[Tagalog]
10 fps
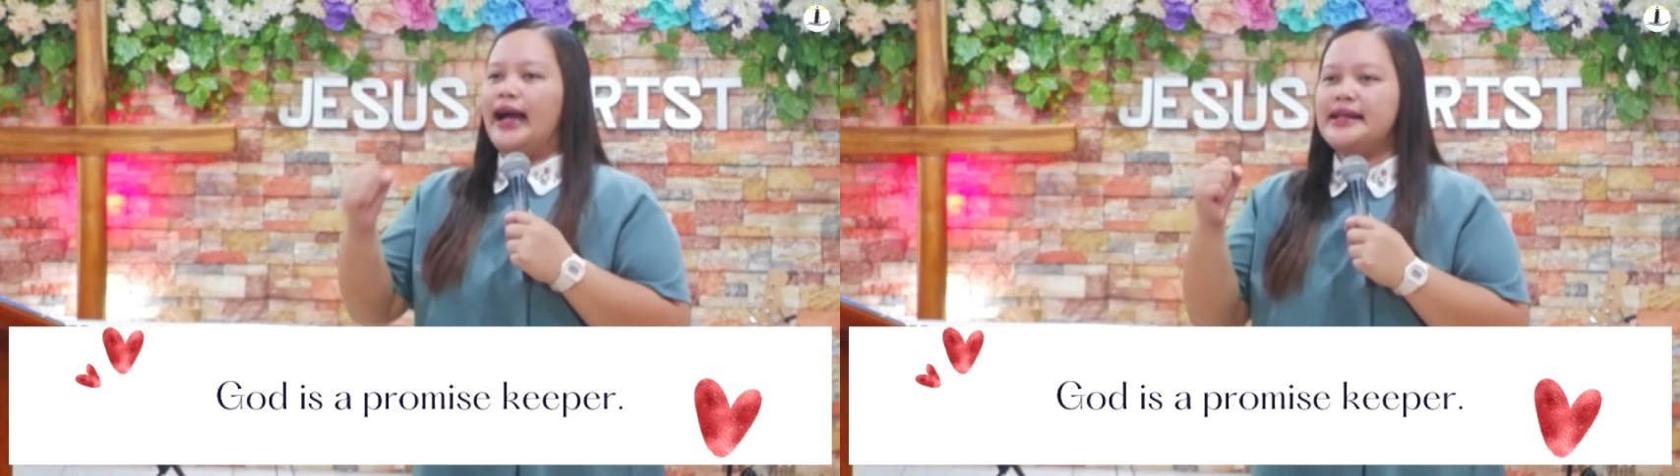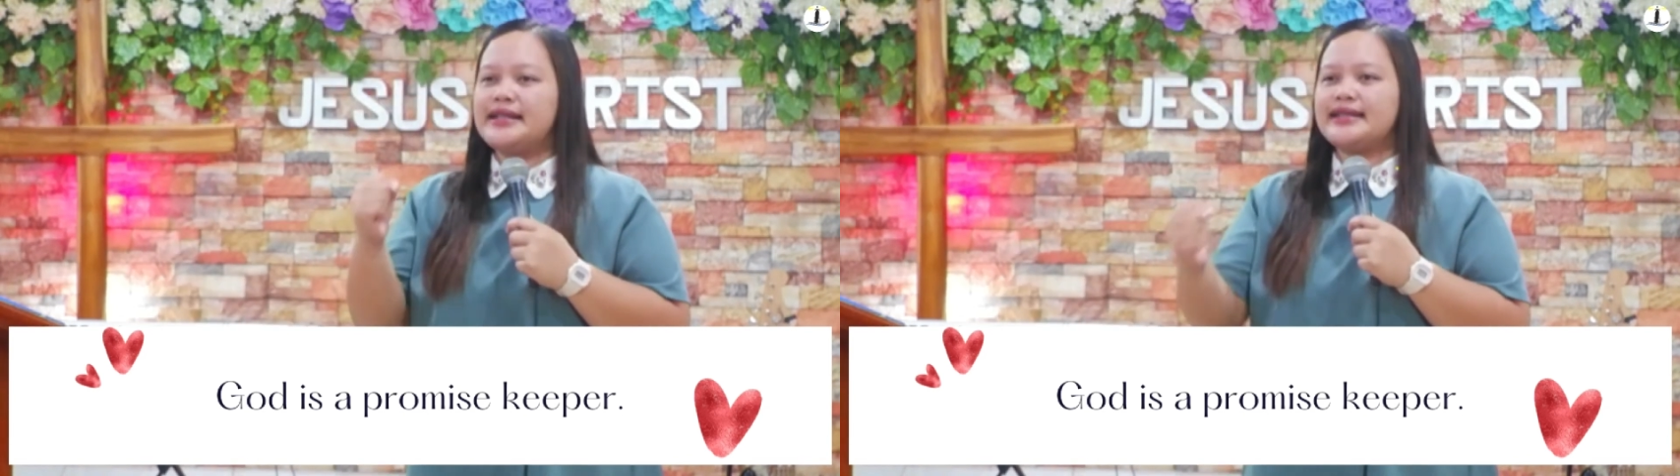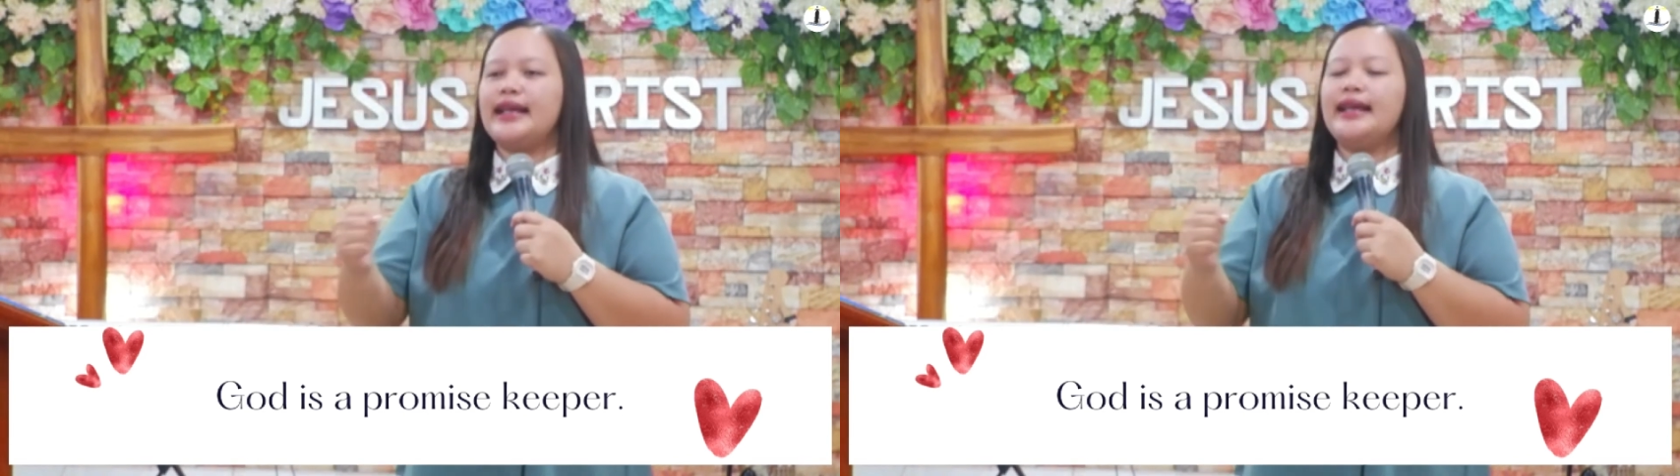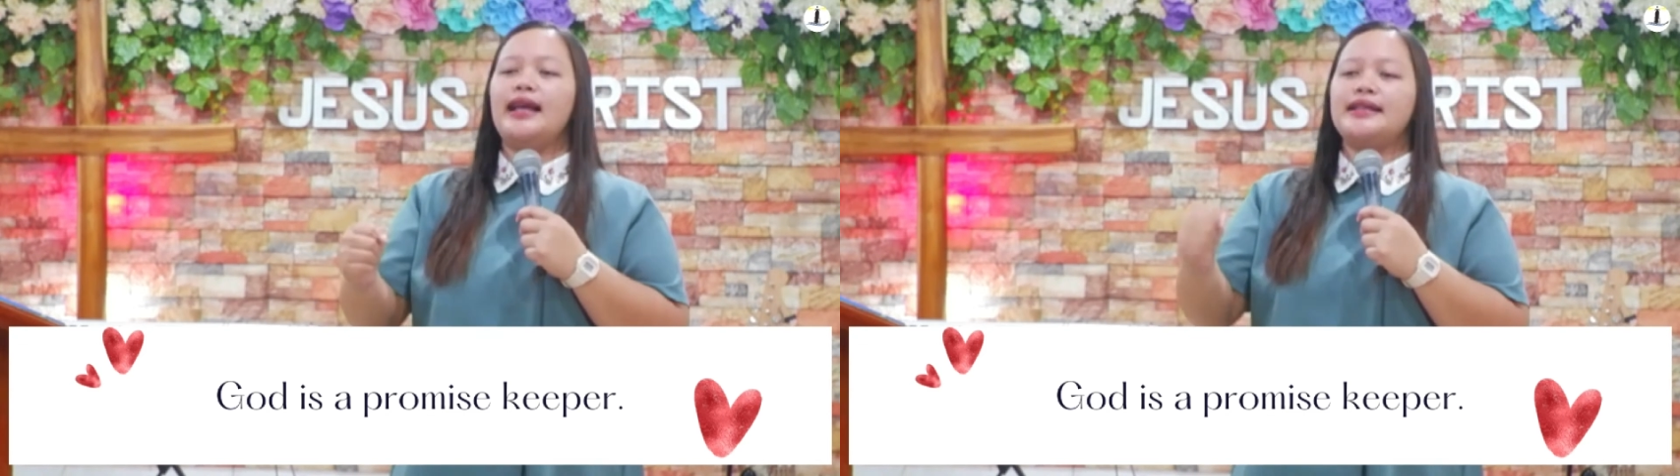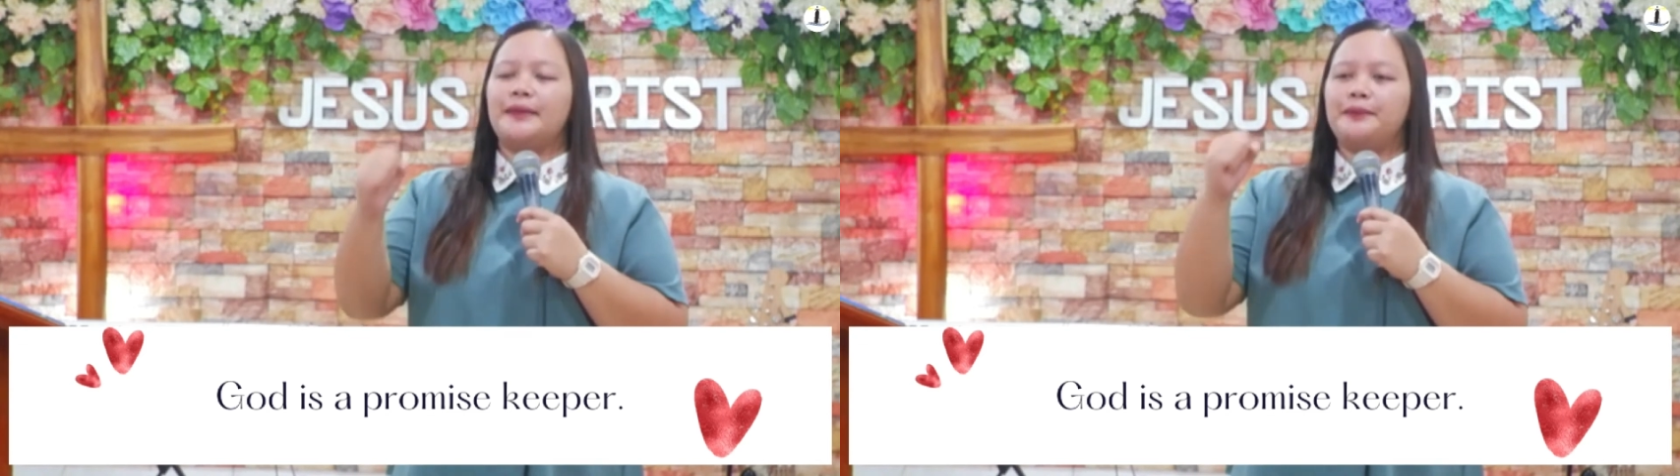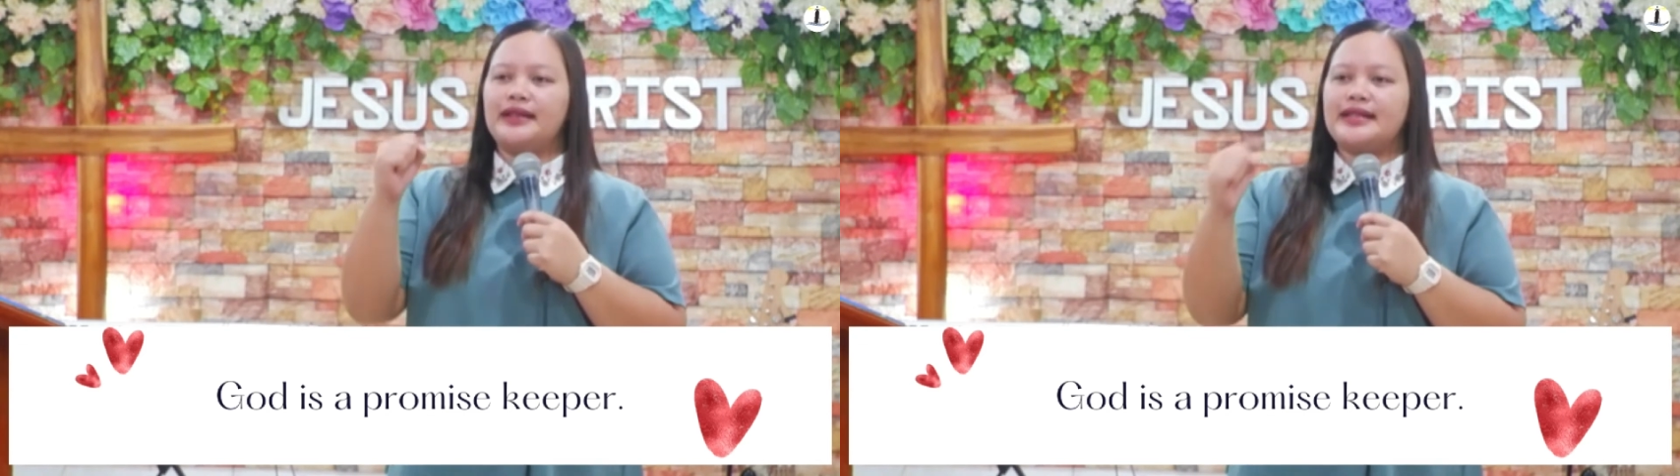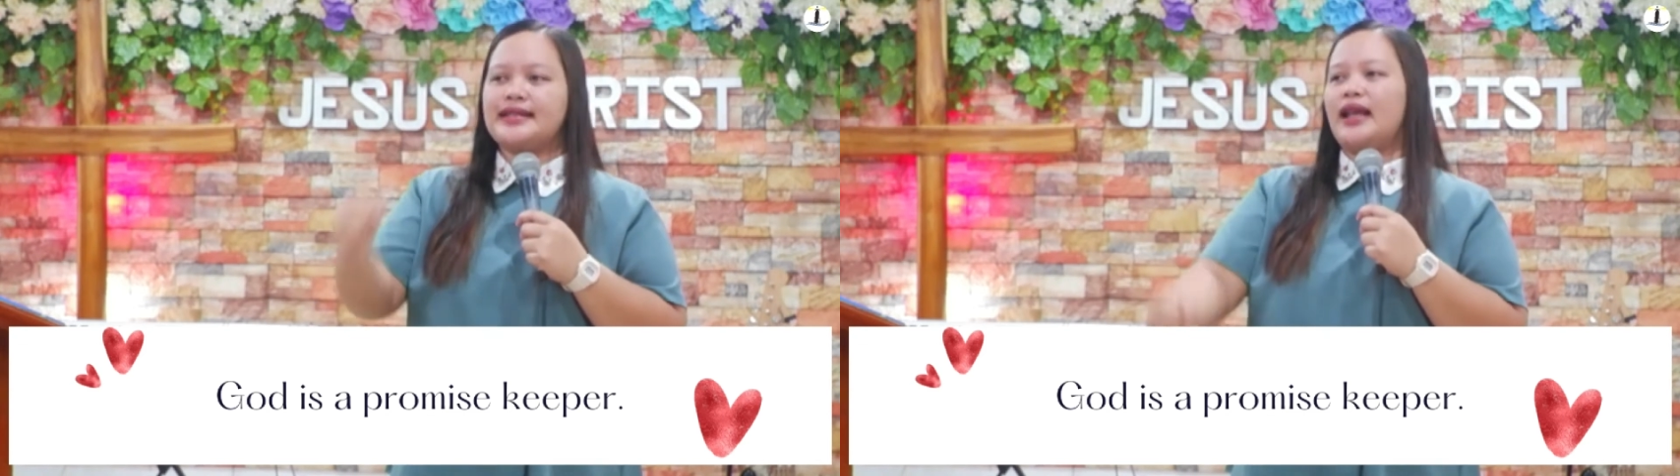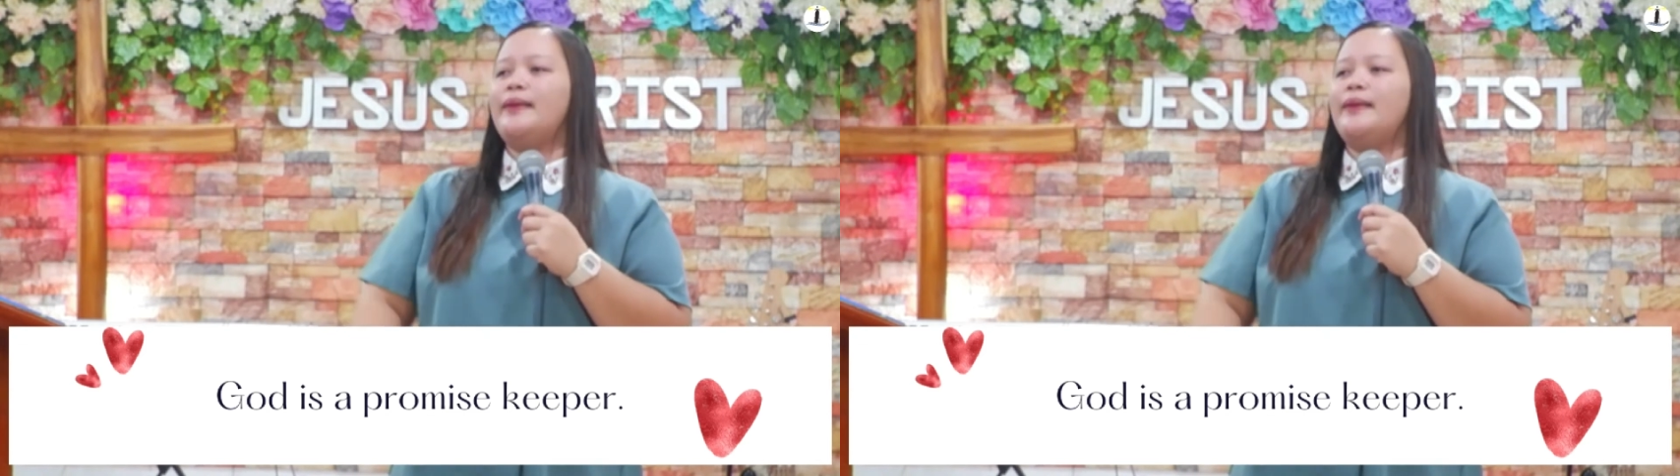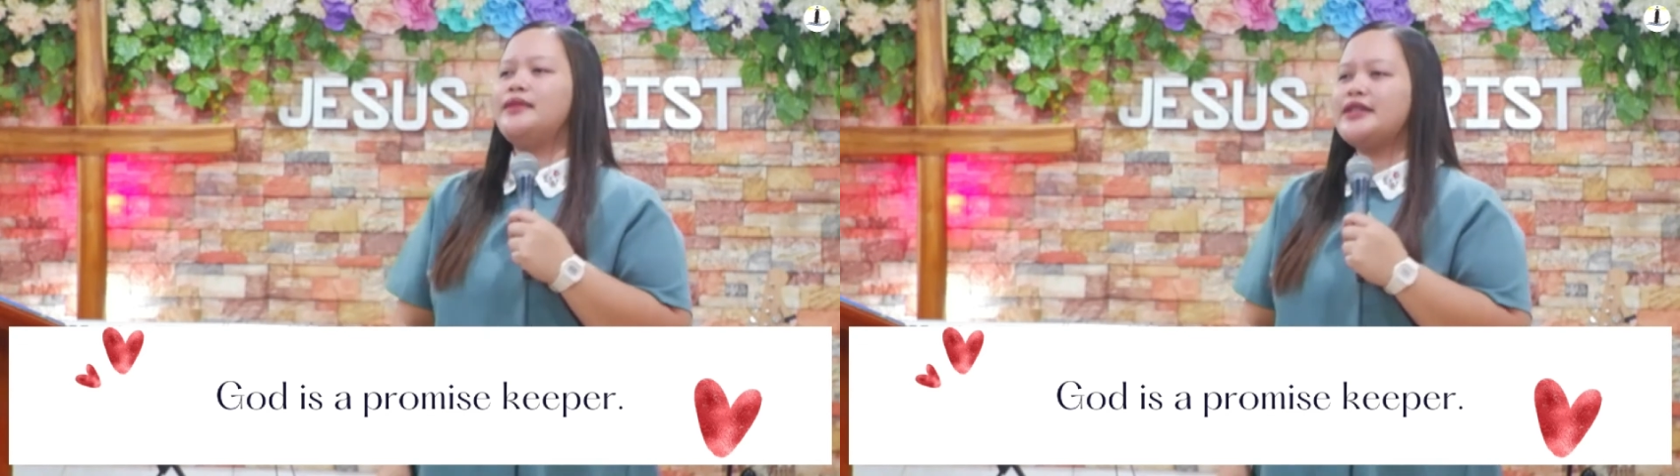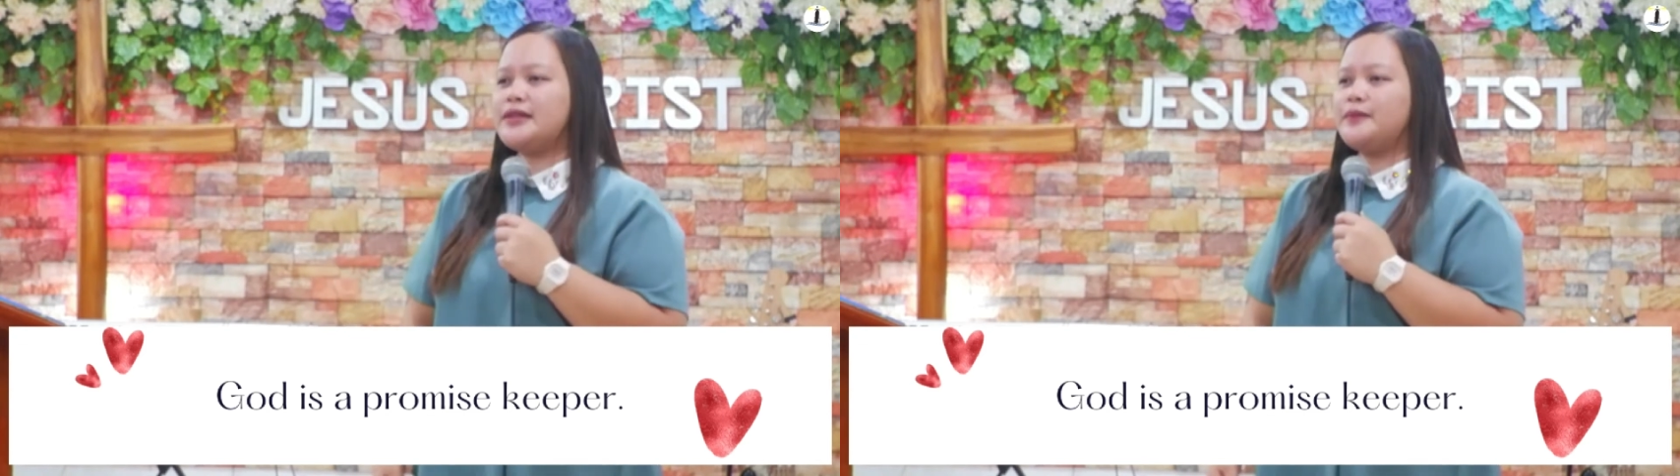Isaiah chapter 7 verse